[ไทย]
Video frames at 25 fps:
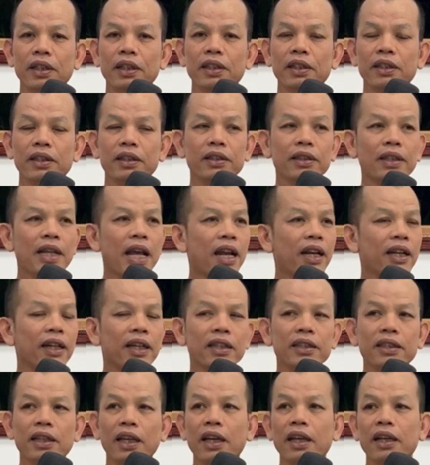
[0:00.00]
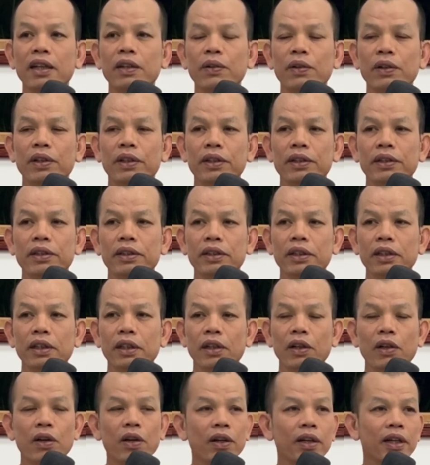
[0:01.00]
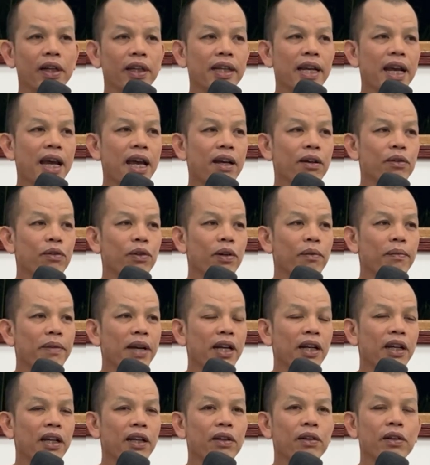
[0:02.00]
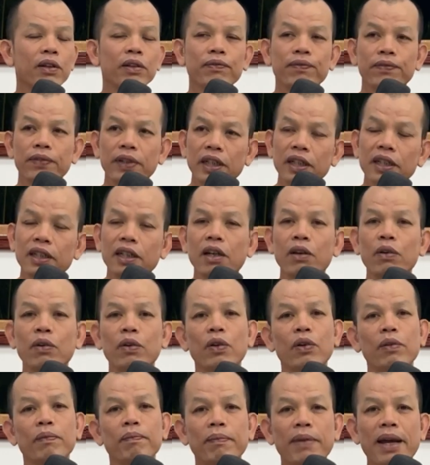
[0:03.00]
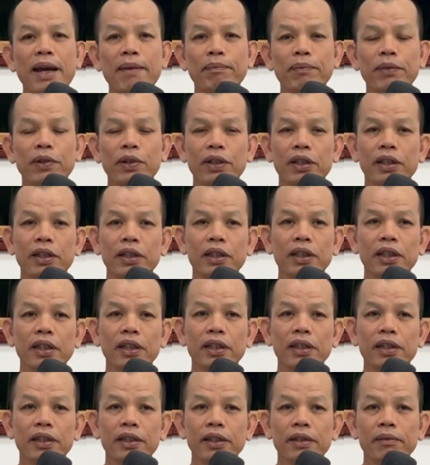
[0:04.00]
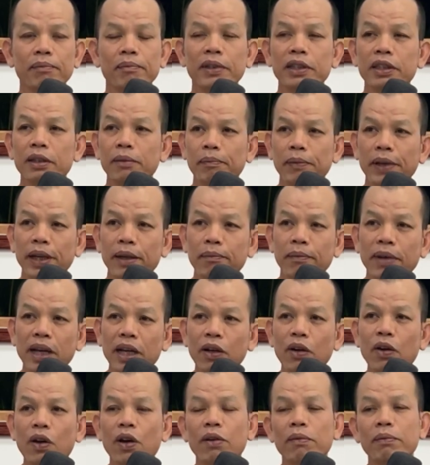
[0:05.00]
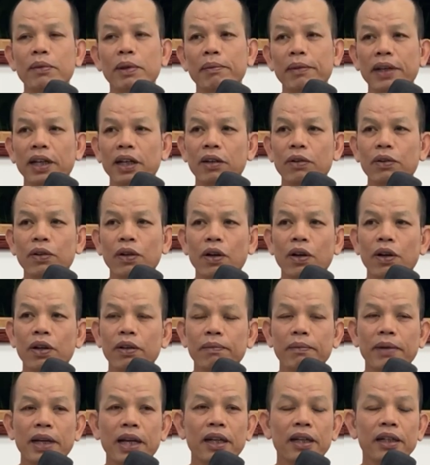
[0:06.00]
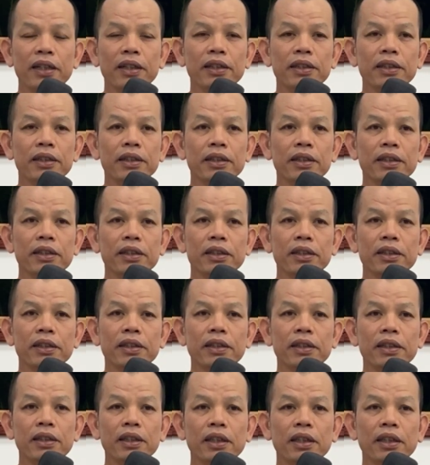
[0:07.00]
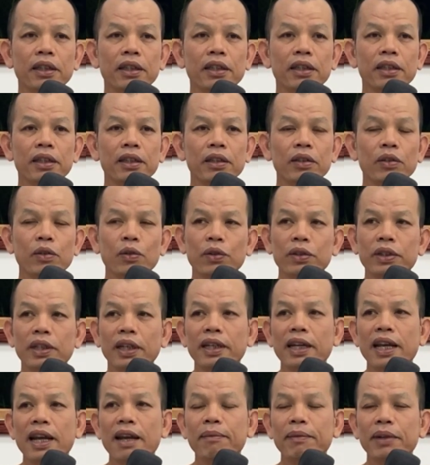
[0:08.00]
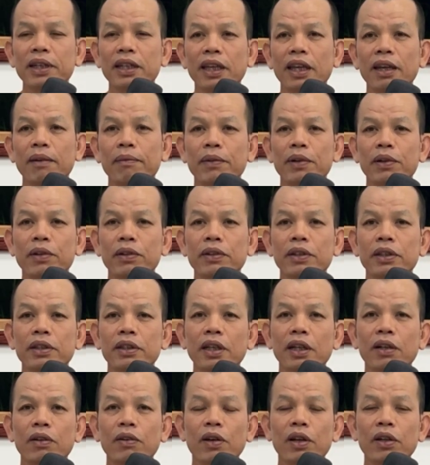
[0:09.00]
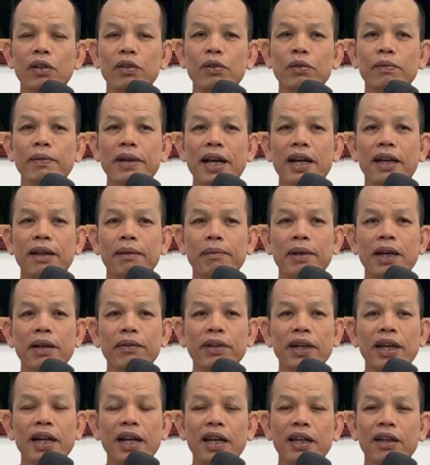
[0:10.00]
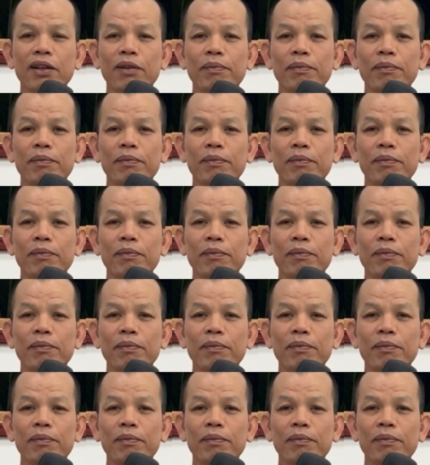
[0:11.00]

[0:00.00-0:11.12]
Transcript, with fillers: อตัดกระแสโหลดล่องกระยาาหัวมันแล้วฮาฟื้นเข่าล้มปั๊บโหลด นี่มันสิเป็นมันล่องว่ามันเฮาล่องบันี่ โตัวสัญญามันเก็บเอาตะกอนครูบาพระวนา